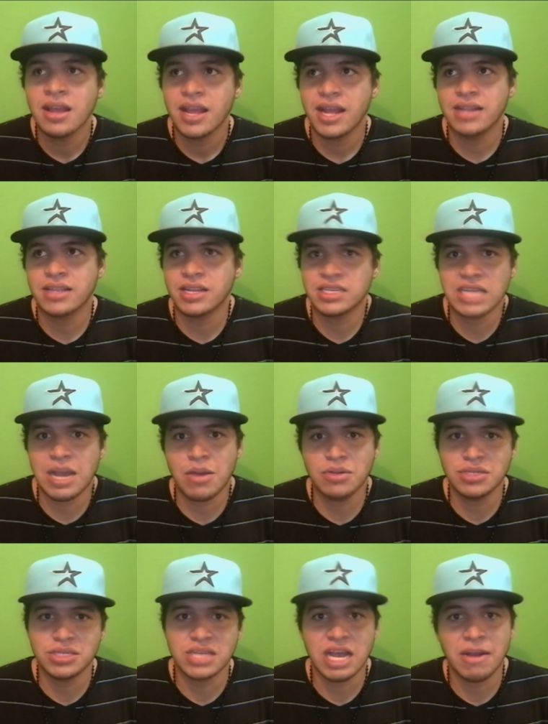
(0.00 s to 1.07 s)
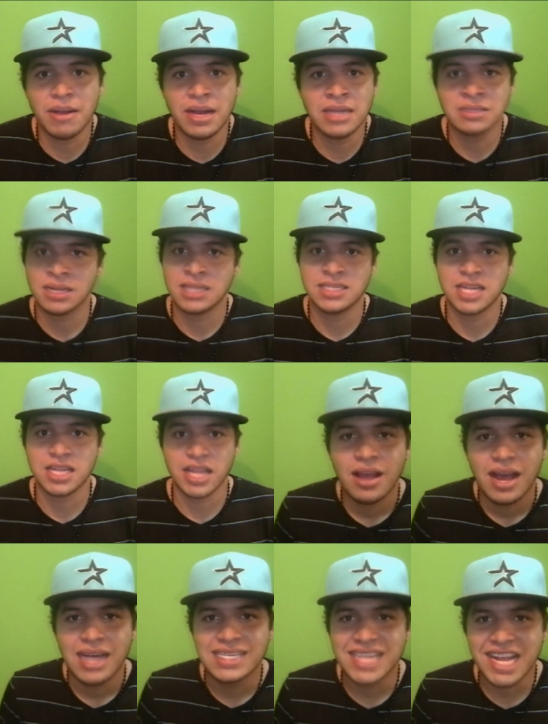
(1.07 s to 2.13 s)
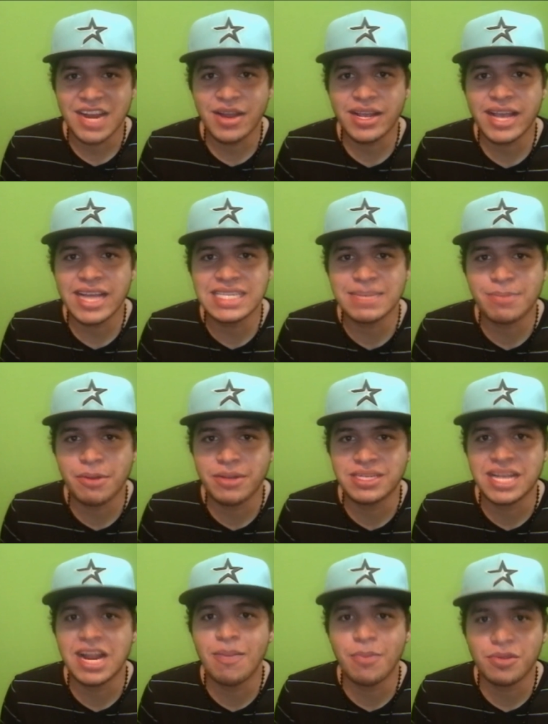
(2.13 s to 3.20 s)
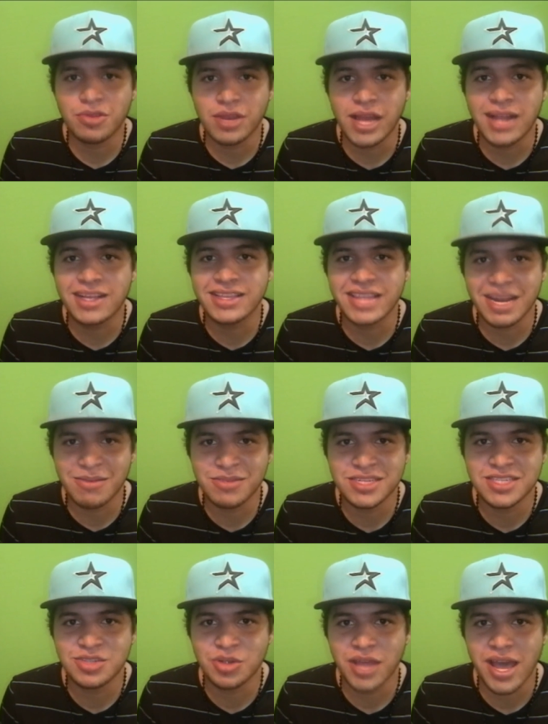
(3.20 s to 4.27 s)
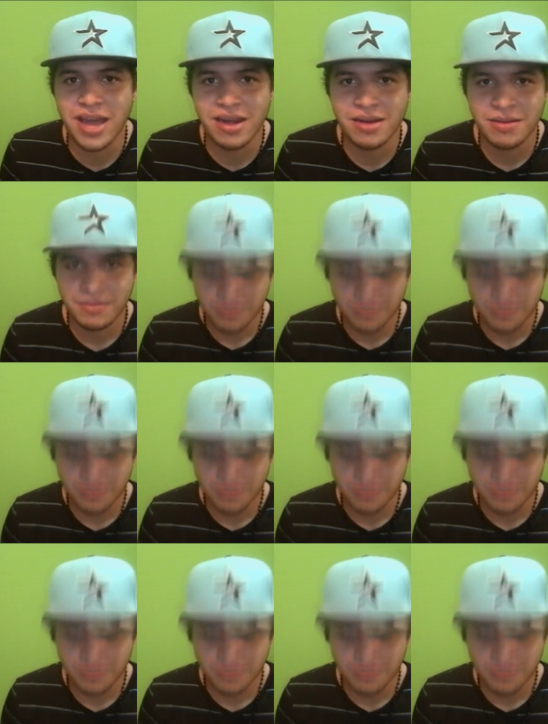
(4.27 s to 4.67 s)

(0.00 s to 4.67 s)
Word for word: entre chavos y chavas, etc. Así que no hay que desaprovechar la oportunidad que tenemos de estudiar.